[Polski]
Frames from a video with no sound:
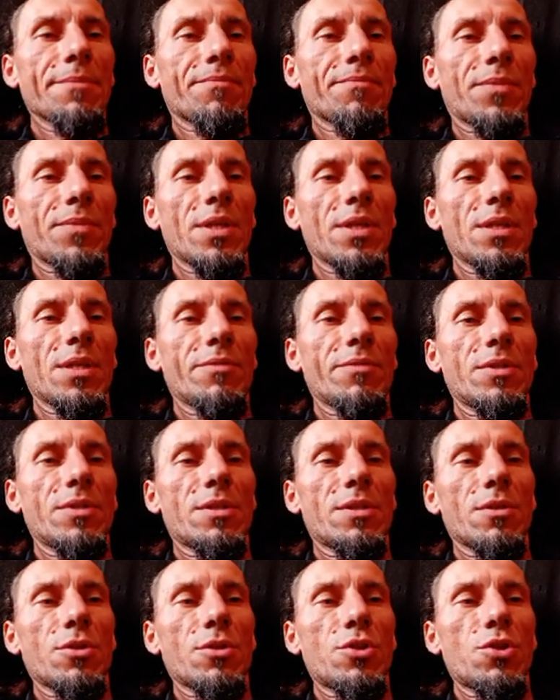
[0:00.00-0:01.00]
E,
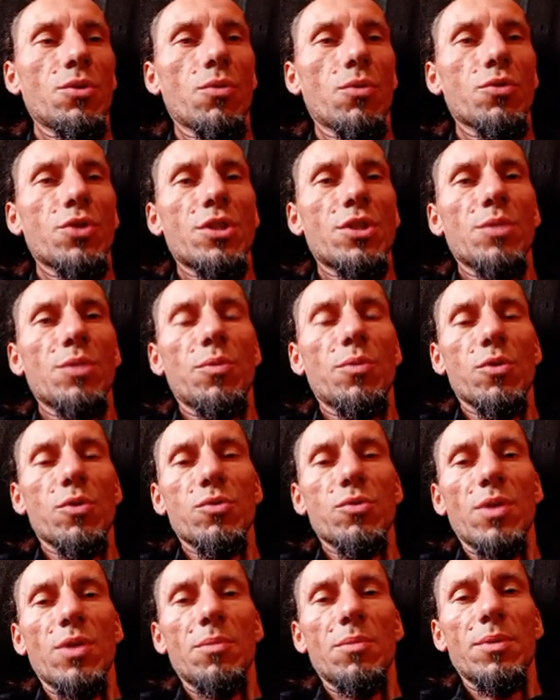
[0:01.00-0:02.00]
więc siłą rzeczy po
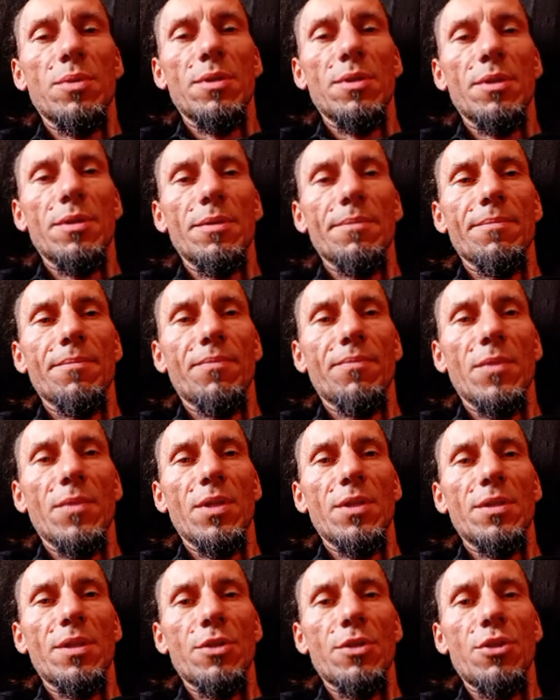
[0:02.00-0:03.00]
prostu jakby
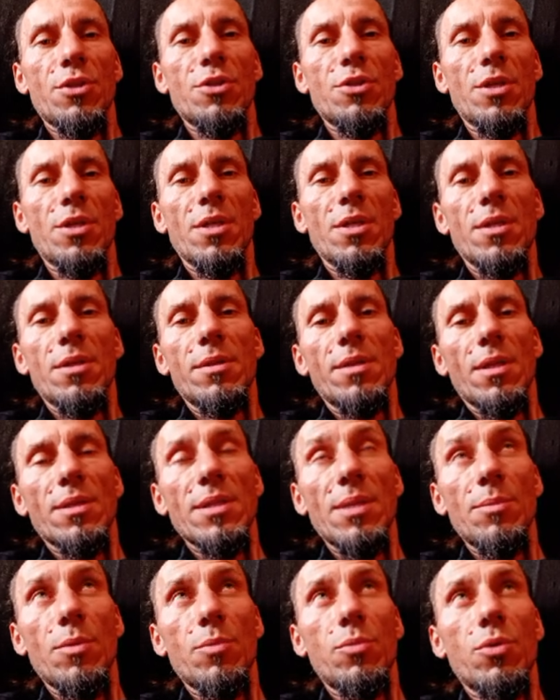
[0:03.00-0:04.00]
mm, tak się dzieje. Tak
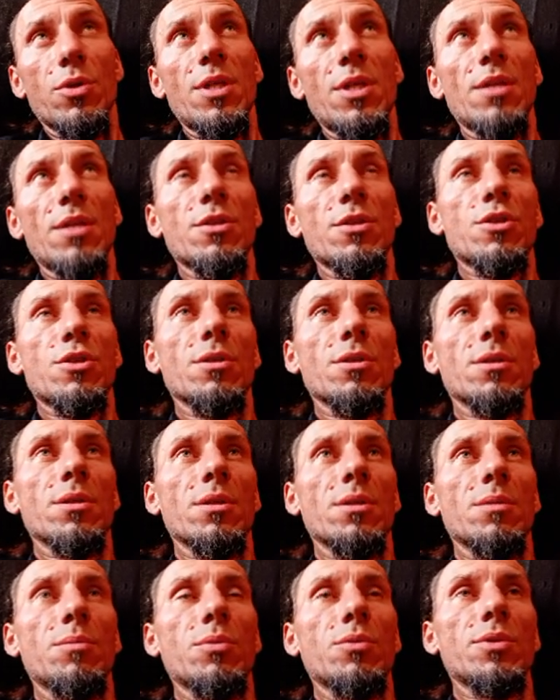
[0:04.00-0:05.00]
samo, bo kiedyś e,
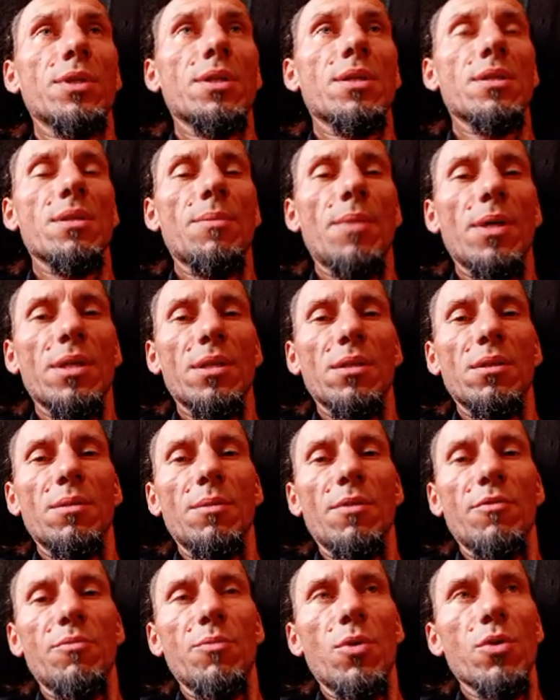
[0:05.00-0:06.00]
były takie zamachy
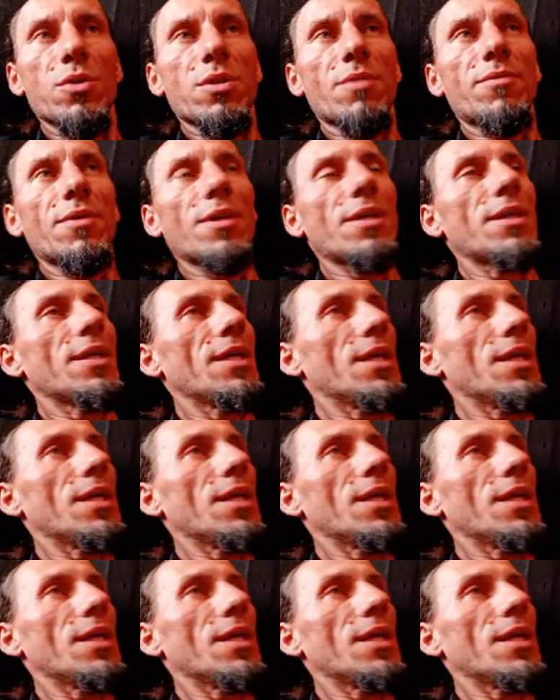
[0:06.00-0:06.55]
chyba w Moskwie,